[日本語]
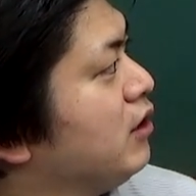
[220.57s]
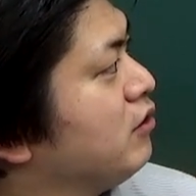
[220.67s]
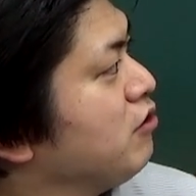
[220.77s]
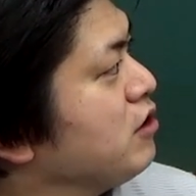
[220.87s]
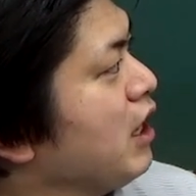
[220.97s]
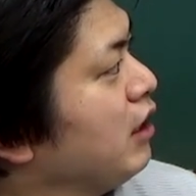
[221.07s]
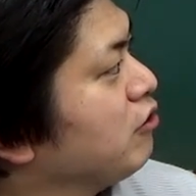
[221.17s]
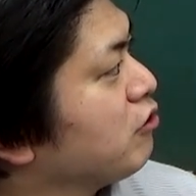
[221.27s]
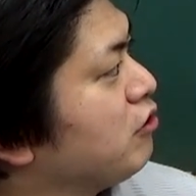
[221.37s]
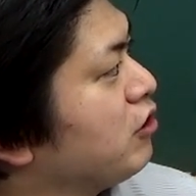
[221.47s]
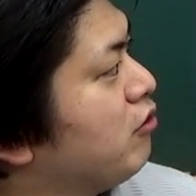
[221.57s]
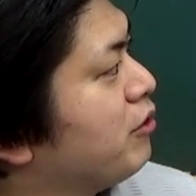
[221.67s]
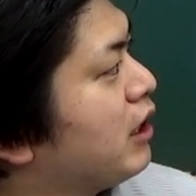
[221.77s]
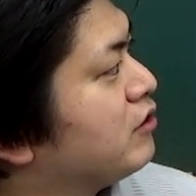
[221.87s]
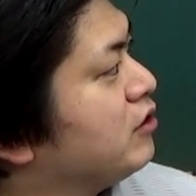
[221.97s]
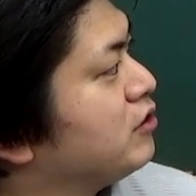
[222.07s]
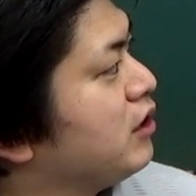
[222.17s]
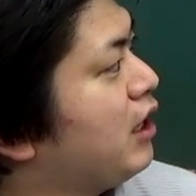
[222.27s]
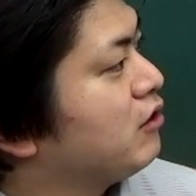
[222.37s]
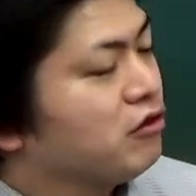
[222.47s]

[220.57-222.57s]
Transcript: そしてあとトリコモナスですね。